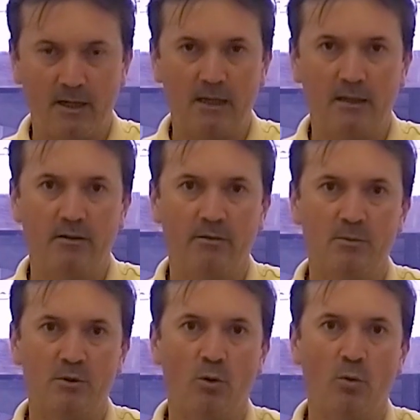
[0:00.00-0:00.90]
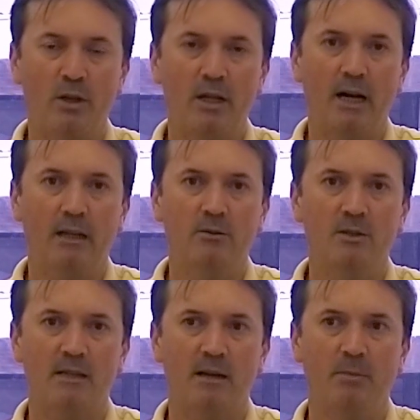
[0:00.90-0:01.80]
Claro que devemos ter o cuidado
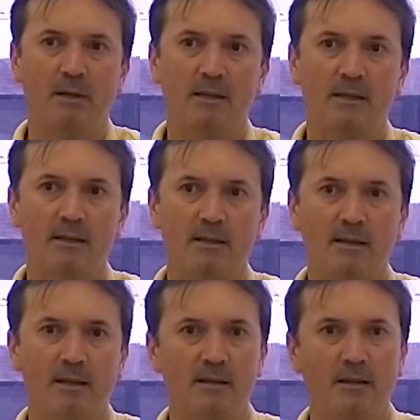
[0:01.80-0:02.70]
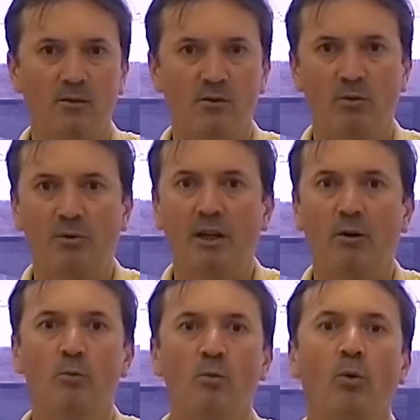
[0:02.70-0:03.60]
de saber se esses resíduos não têm
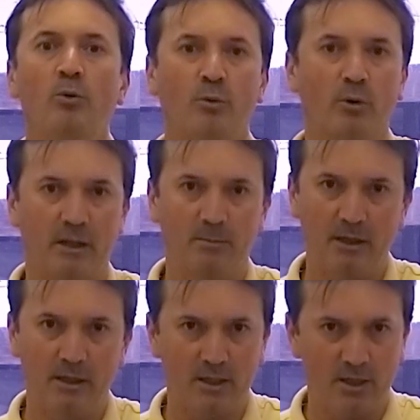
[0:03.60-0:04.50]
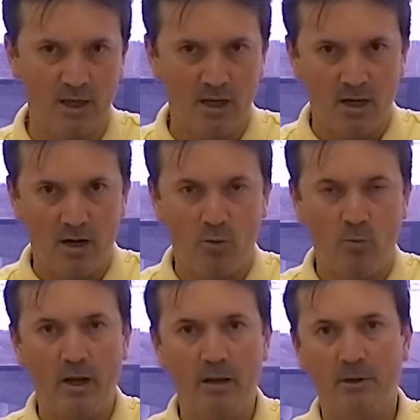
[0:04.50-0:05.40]
algum outro contaminante,
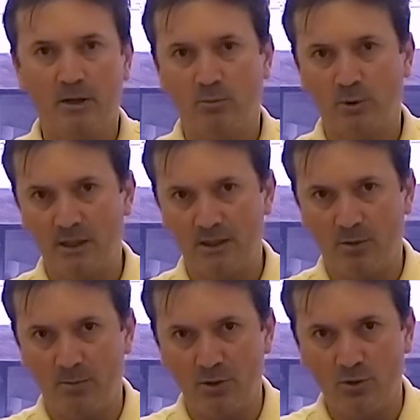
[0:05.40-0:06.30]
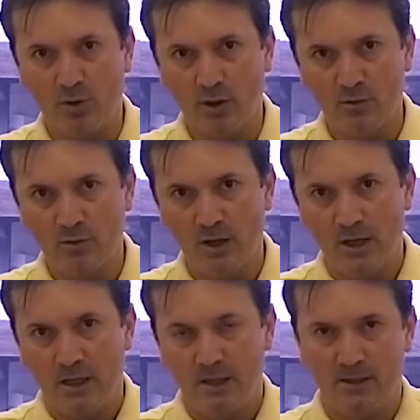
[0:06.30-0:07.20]
algum elemento potencialmente tóxico,
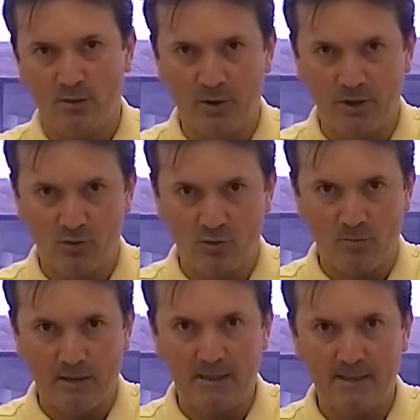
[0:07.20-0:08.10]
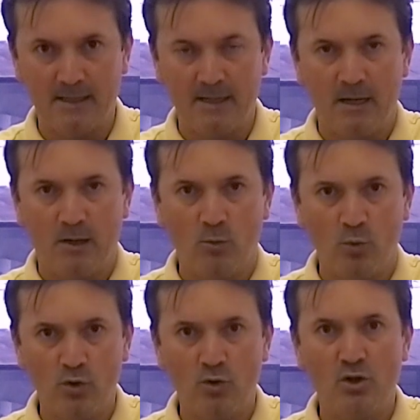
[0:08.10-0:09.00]
e ser um risco. Mas
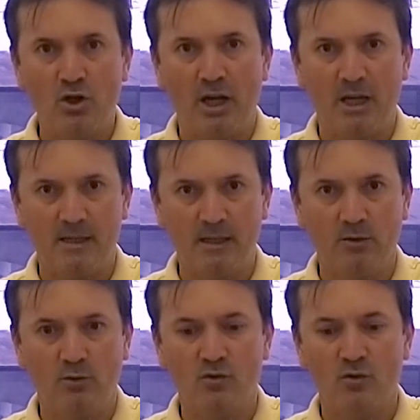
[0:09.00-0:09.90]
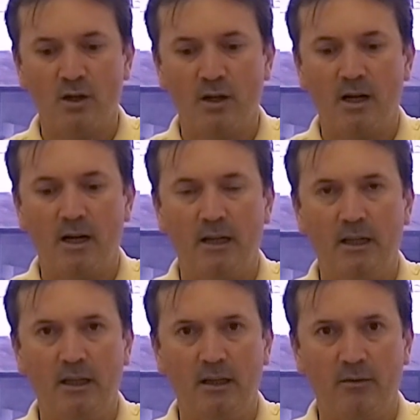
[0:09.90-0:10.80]
o uso de resíduos ah,
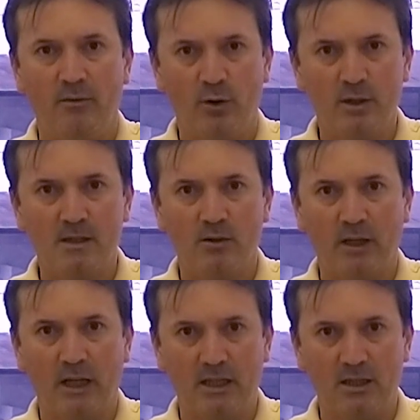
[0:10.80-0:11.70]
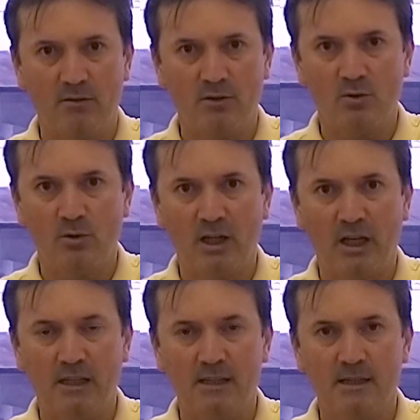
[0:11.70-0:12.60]
e fontes alternativas de
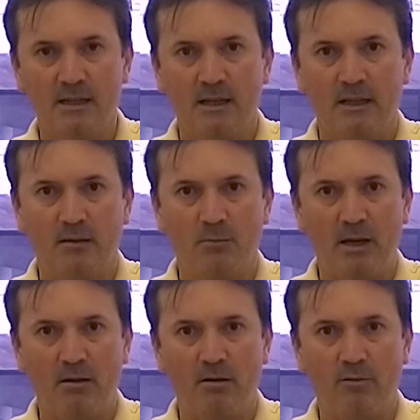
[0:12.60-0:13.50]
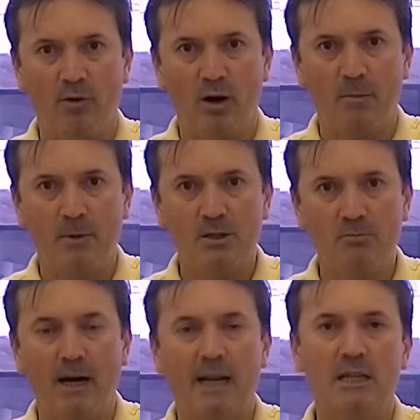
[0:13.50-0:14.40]
nutrientes também é uma forma de
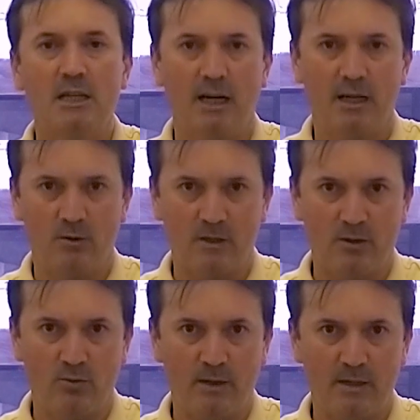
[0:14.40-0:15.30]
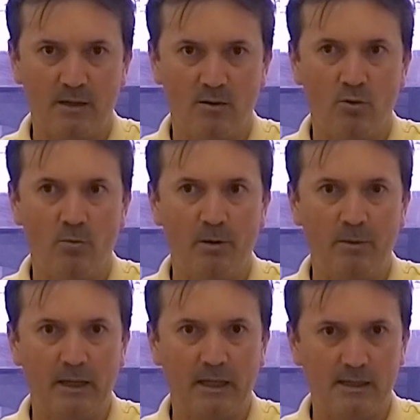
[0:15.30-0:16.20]
baratear a nossa adubação,
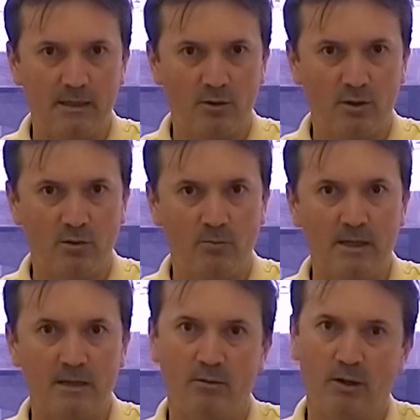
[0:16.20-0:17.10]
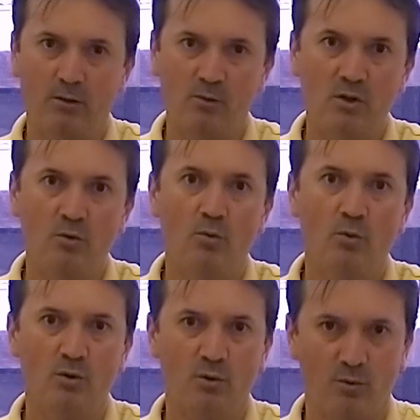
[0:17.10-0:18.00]
complementar essa nossa adubação e reduzir o
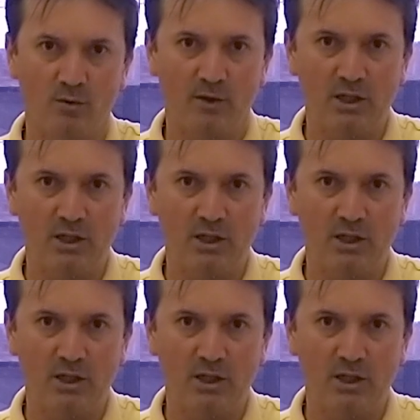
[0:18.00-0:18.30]
custo com os